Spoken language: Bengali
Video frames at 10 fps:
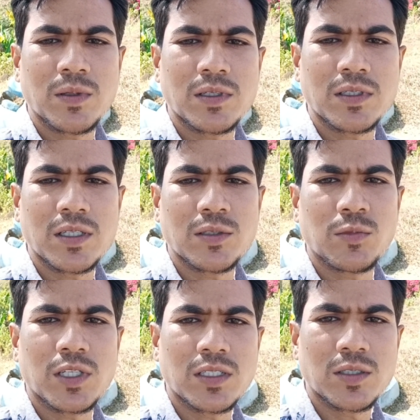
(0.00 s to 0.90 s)
যে
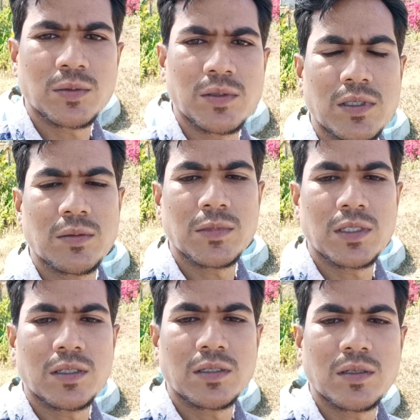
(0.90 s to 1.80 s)
কন্ট্রোল বক্সে একটা ডায়াগ্রাম